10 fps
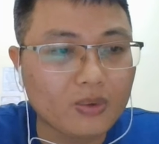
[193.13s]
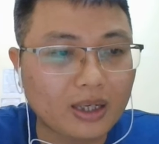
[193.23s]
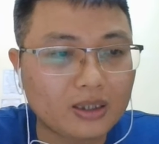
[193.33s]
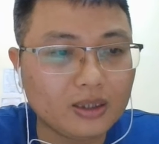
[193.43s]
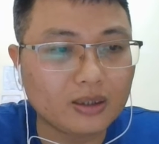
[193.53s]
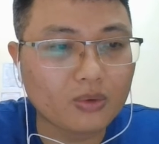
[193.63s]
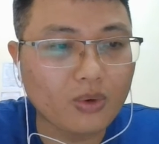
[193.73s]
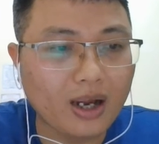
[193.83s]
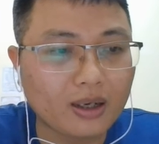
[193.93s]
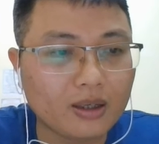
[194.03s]
đoàn thượng,
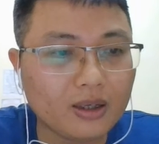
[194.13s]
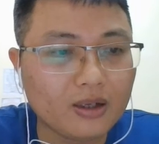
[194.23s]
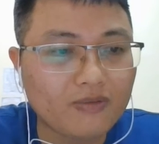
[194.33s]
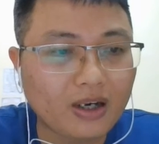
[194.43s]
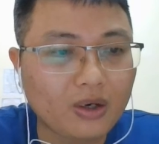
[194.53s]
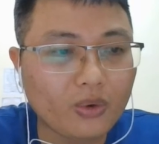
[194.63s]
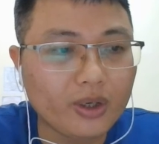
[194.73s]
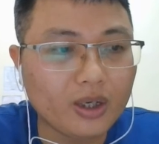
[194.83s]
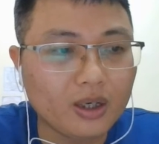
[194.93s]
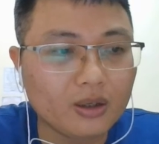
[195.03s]
đoàn Văn
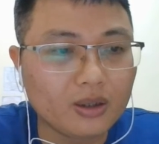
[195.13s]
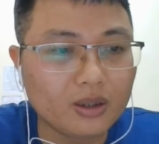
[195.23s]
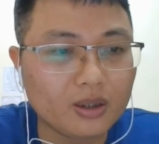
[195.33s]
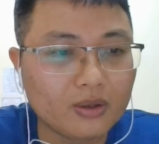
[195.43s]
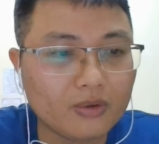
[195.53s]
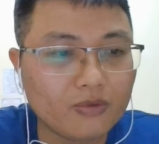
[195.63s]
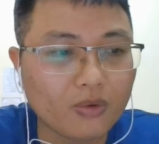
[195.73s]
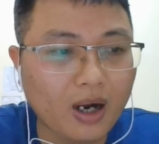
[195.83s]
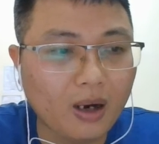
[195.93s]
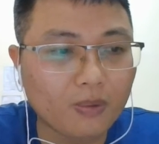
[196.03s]
Nôi ở
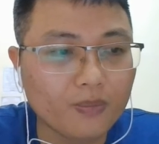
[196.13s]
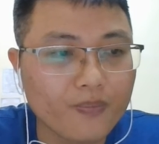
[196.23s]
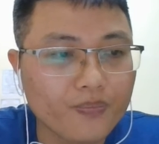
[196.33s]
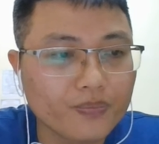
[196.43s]
vùng Hồng.